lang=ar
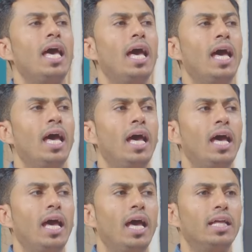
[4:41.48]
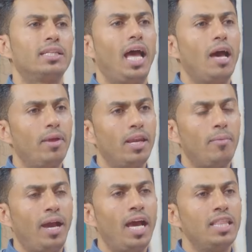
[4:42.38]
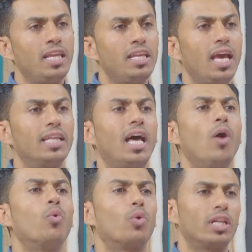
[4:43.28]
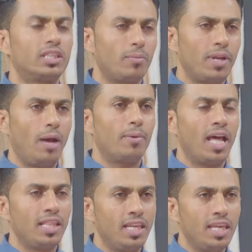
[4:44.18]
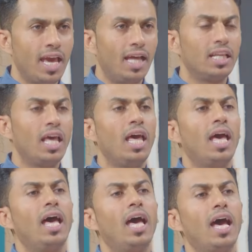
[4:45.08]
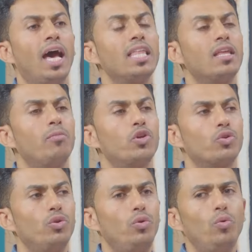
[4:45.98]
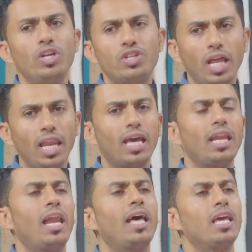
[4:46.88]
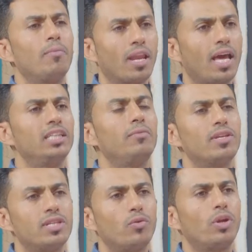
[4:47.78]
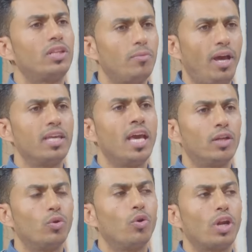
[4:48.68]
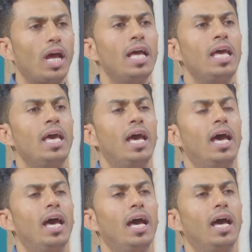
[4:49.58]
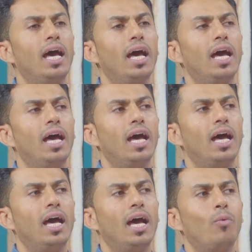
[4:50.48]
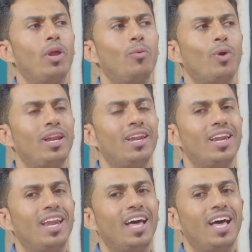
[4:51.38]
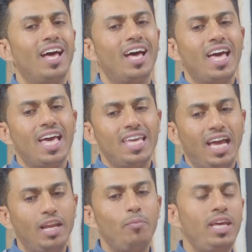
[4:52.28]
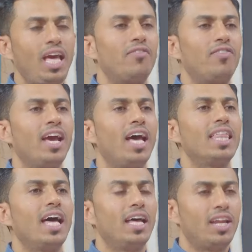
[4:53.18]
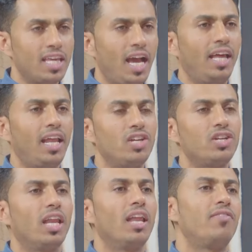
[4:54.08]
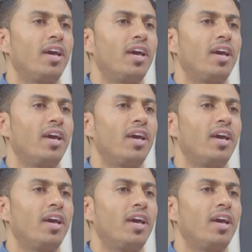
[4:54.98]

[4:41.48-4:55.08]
آه، تعاملنا مع هذه الجهات او رتبنا عبر هذه الجهات آه، هذا المشروع وان شاء الله خلال الايام القادمه سنرتب مع جهات اخرى آه، وال وال يعني المعيار في هذا نجاحنا ان شاء الله في